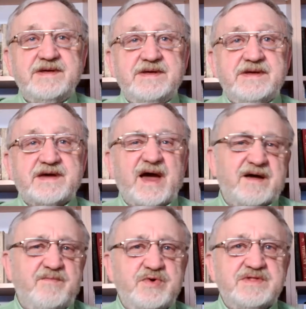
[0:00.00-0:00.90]
Как
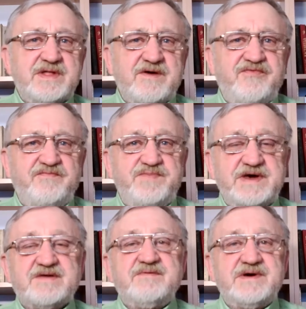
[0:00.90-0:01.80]
будто в
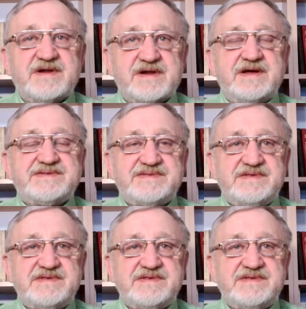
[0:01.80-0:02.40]
первый раз.